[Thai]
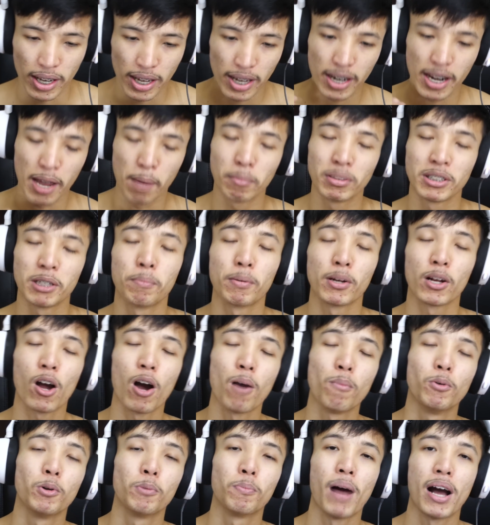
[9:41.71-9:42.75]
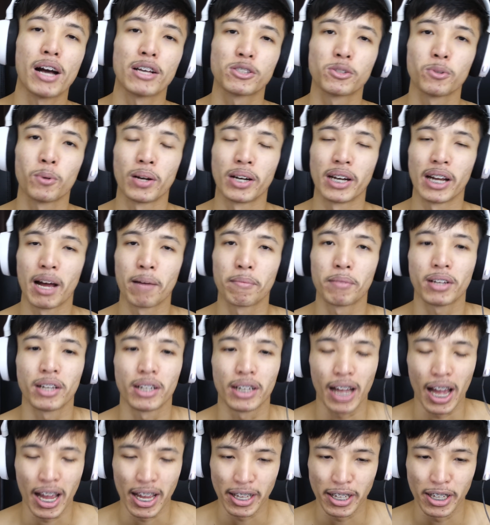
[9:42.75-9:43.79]
นี้เนี่ย มันจะเป็นข้อมูลบางส่วนนะครับ ถ้า
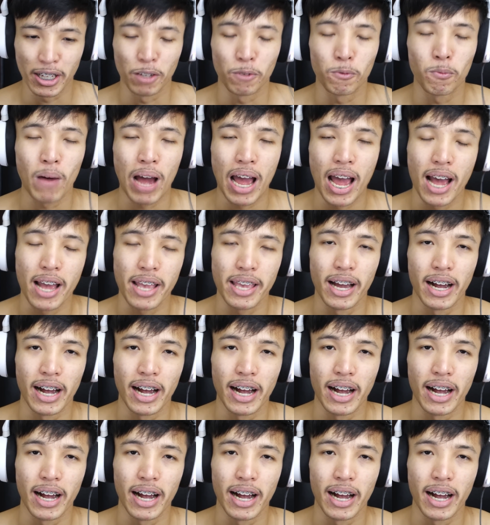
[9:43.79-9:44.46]
เกิดใครคิดว่า